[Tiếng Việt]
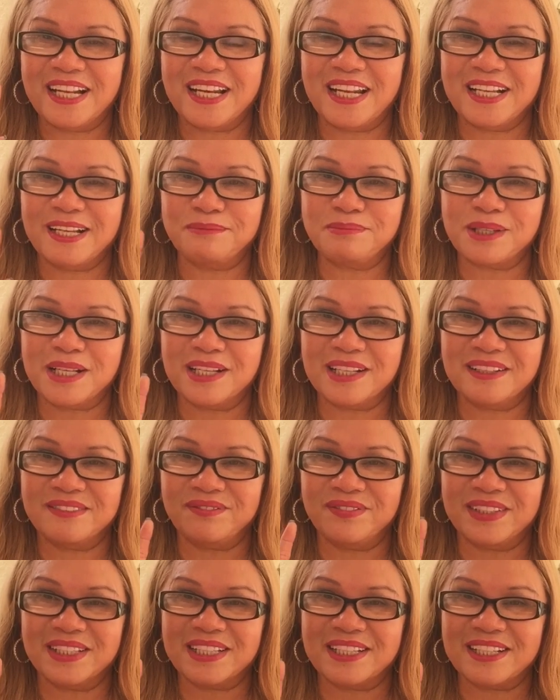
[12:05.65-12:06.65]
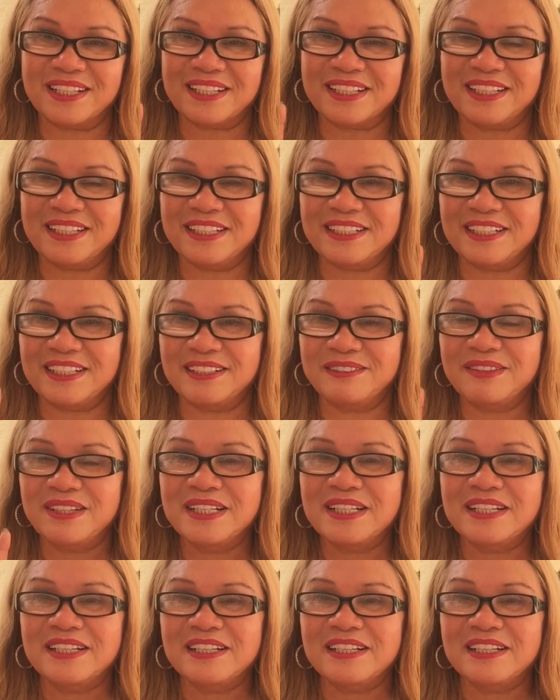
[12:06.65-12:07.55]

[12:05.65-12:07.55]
hẹn lại gặp cái ờ,